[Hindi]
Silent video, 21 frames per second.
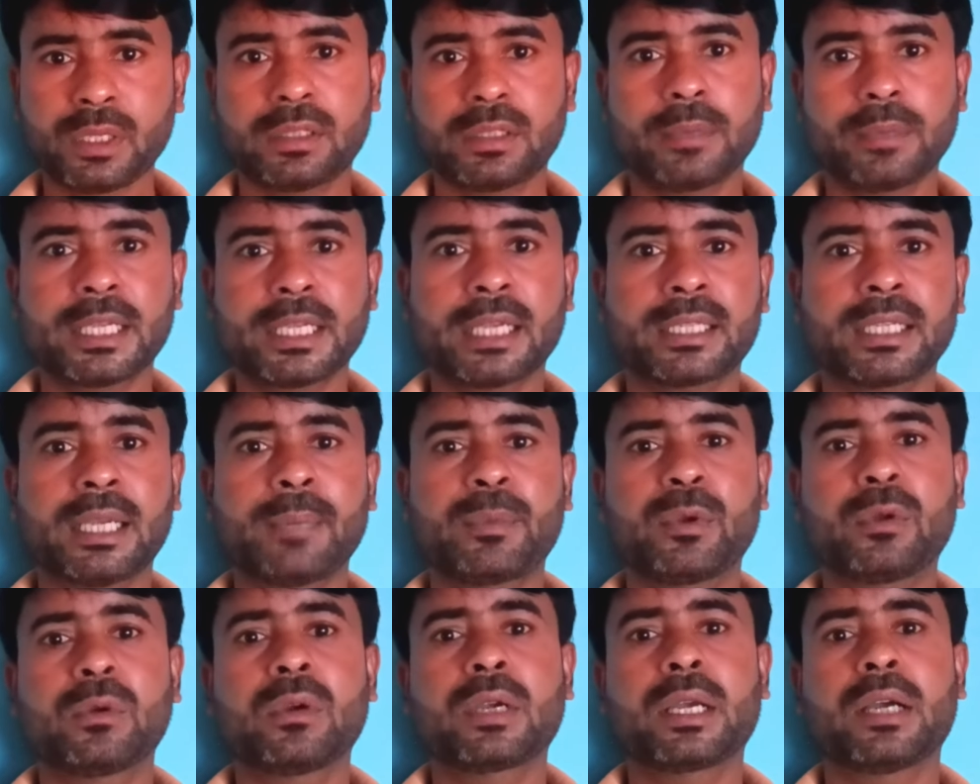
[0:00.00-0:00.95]
तब जाके आप
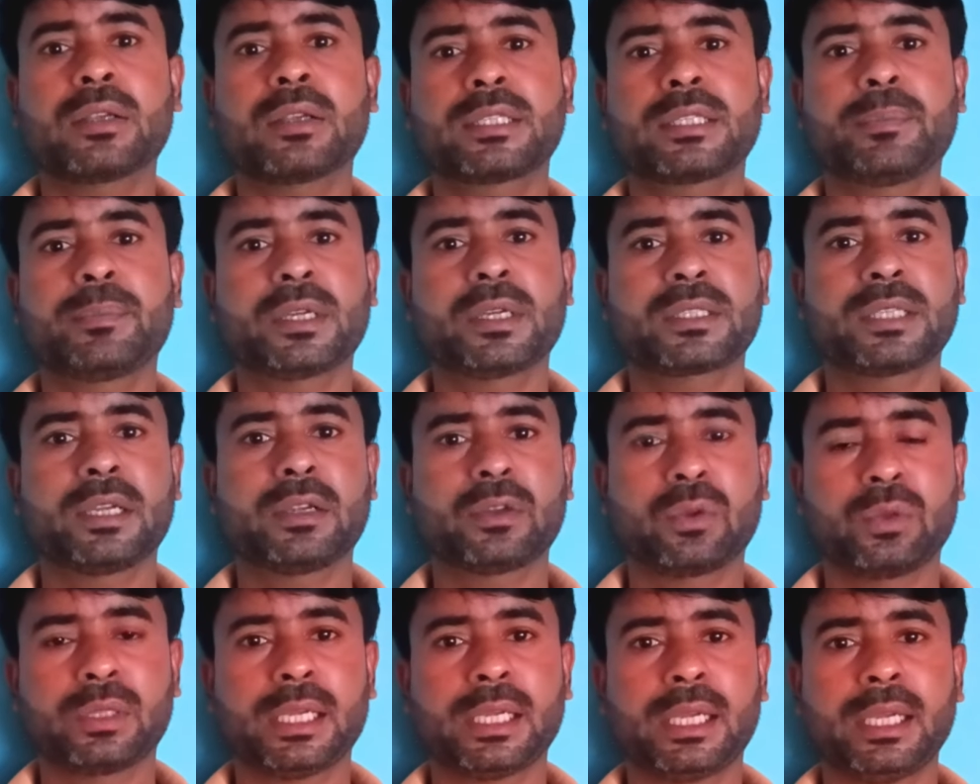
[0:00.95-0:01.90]
लोगों का अस्सी परसेंट
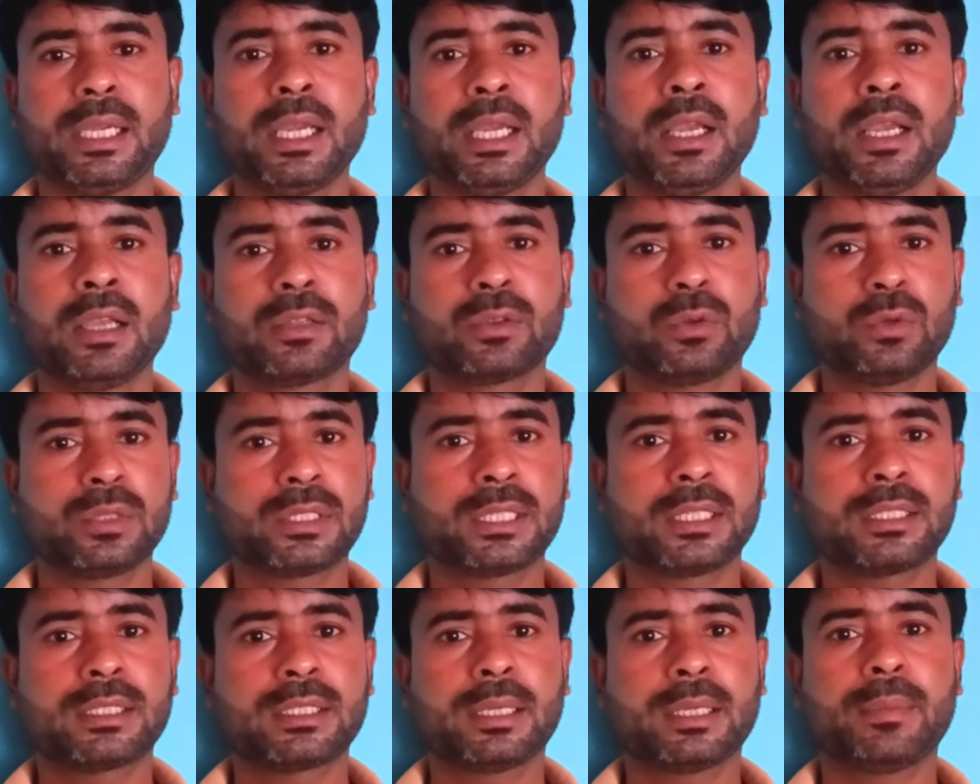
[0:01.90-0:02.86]
होता है तो उस
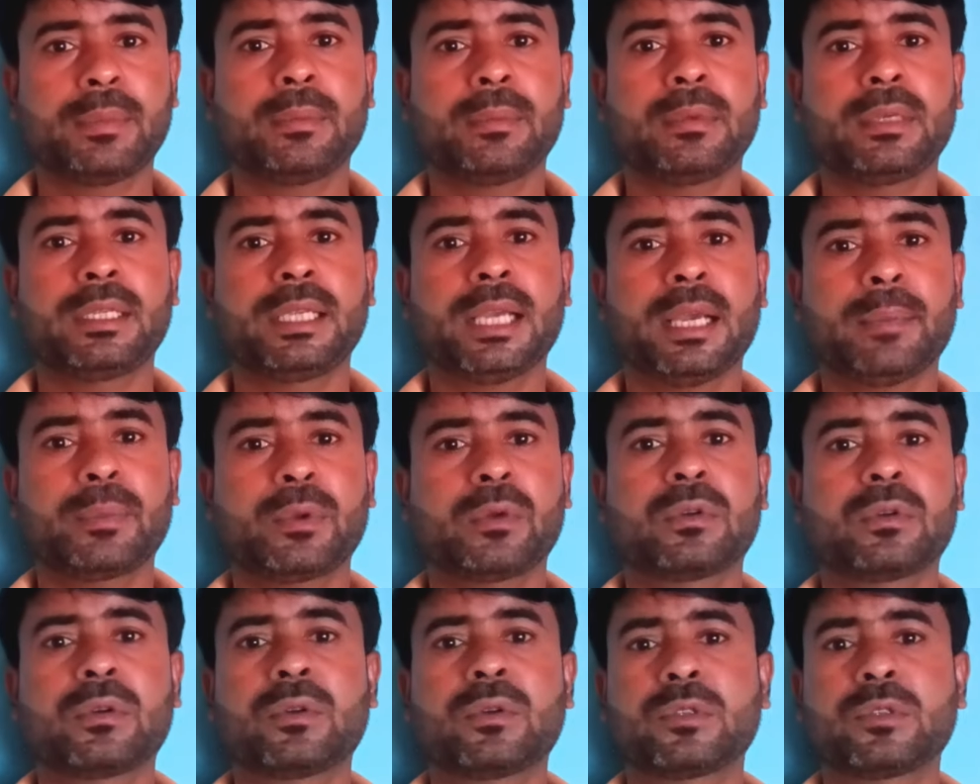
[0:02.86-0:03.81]
चीज़ के लिए आप
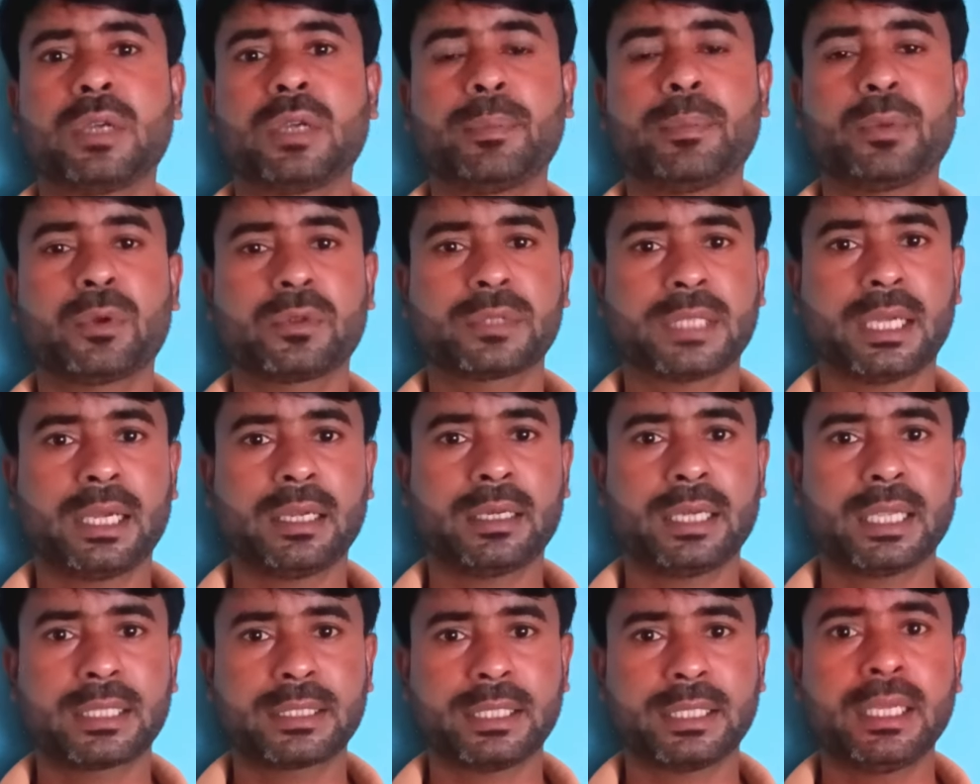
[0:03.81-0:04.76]
लोगों को जो है प्रोत्साहन
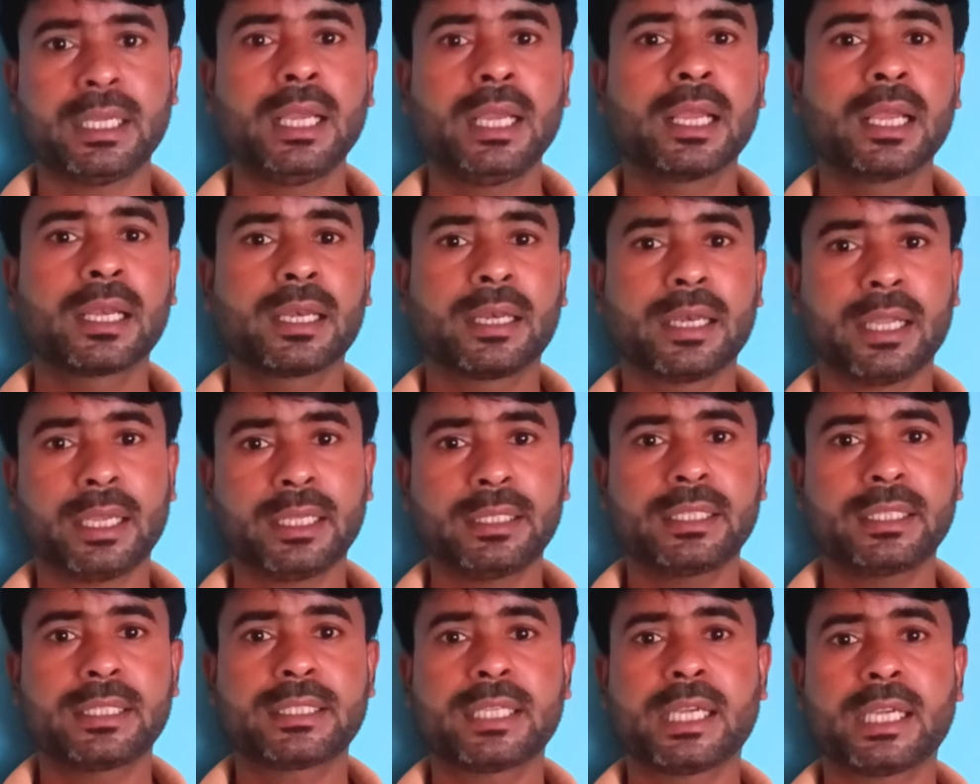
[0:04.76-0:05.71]
राशि नहीं
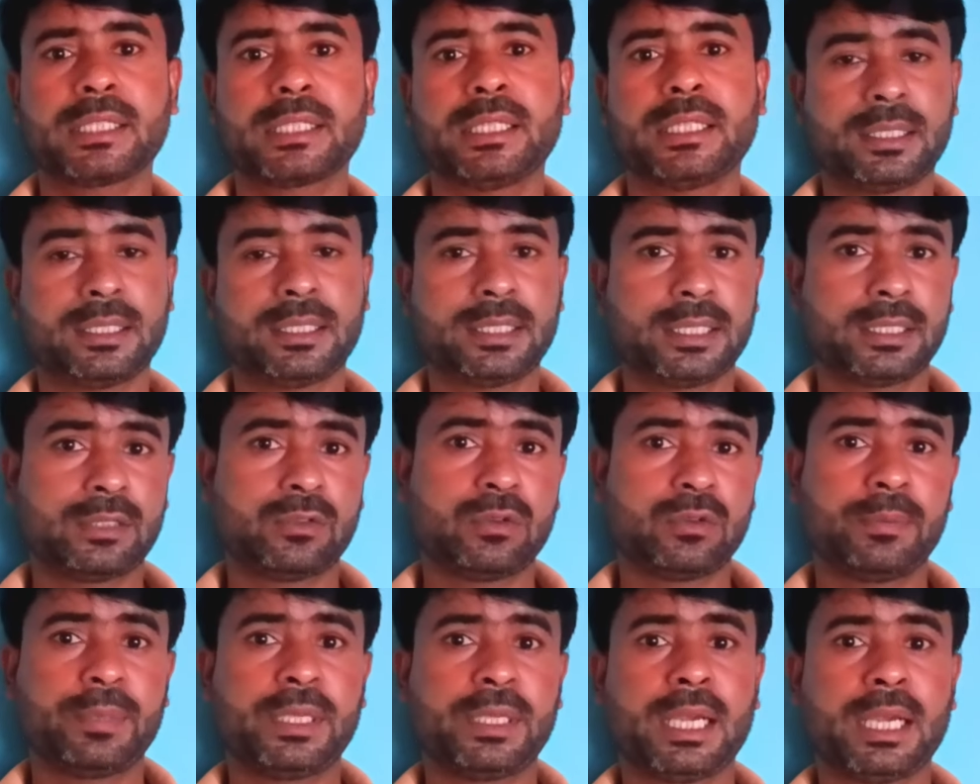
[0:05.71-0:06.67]
दी जाएगी इस चीज़
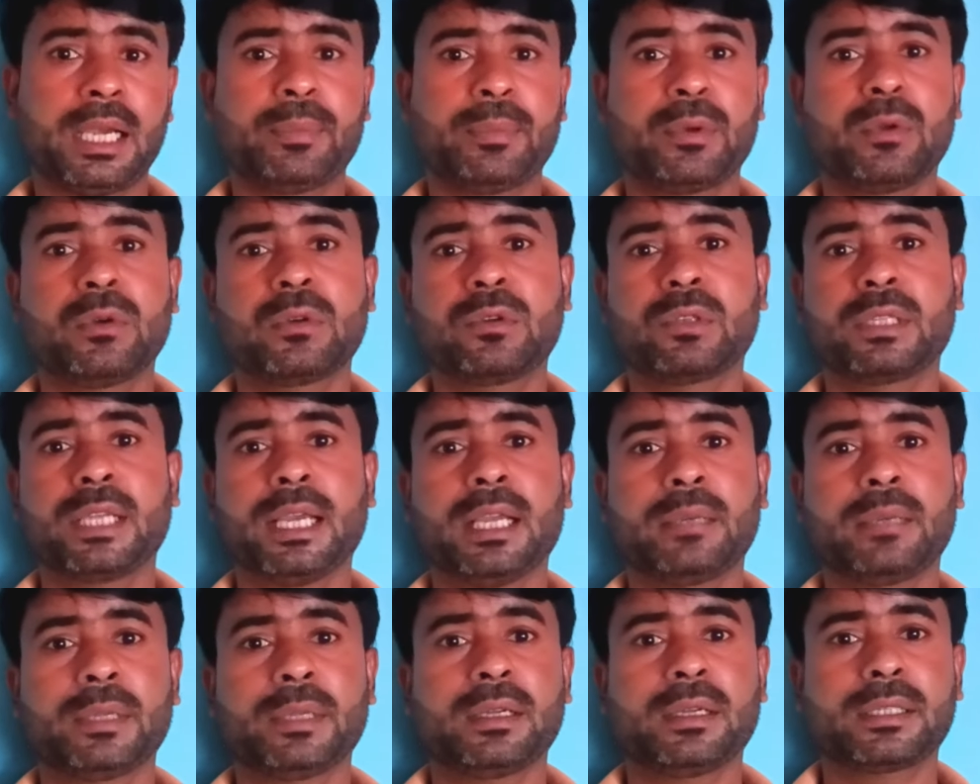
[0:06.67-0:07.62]
को भी आप लोगों को
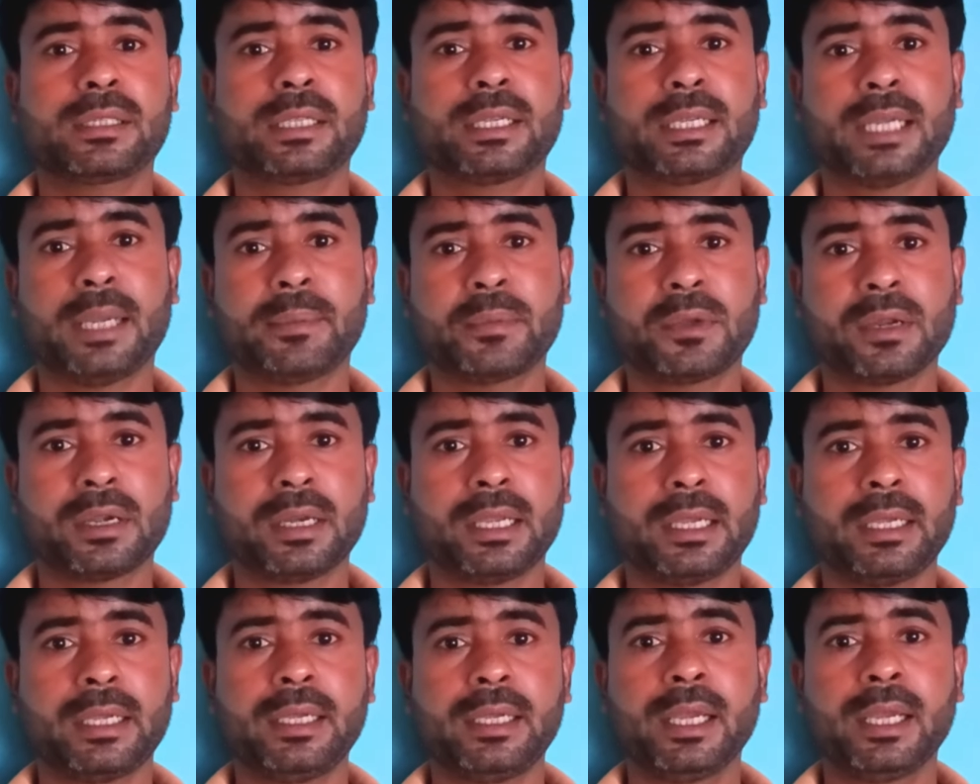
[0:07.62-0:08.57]
ध्यान में रख के काम
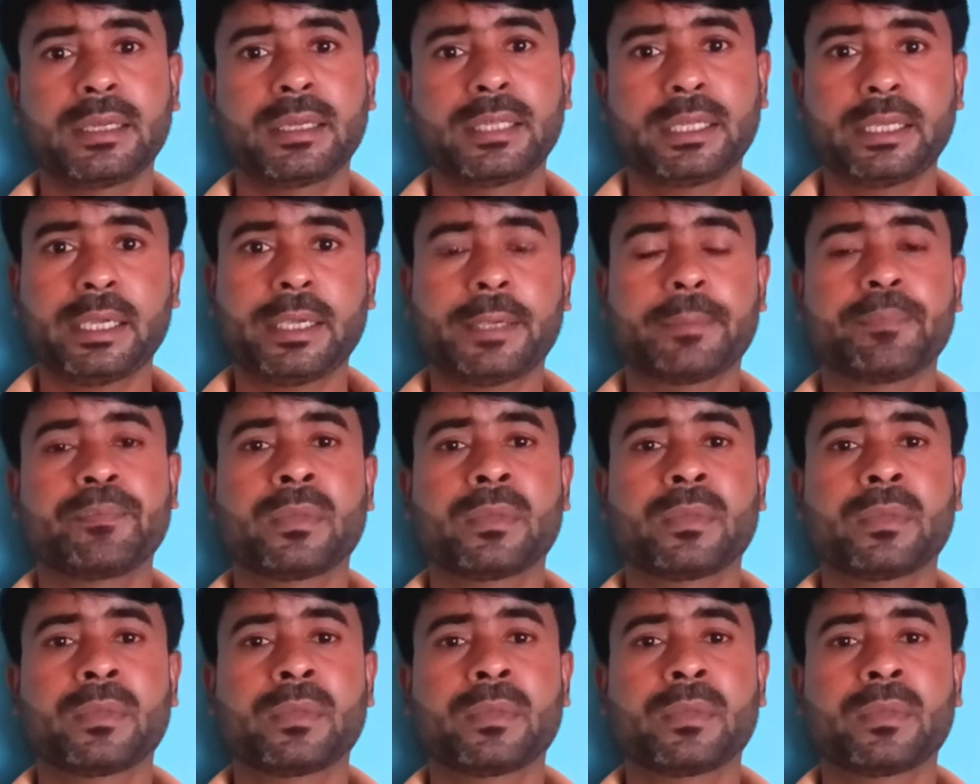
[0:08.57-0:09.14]
करना है ठीक है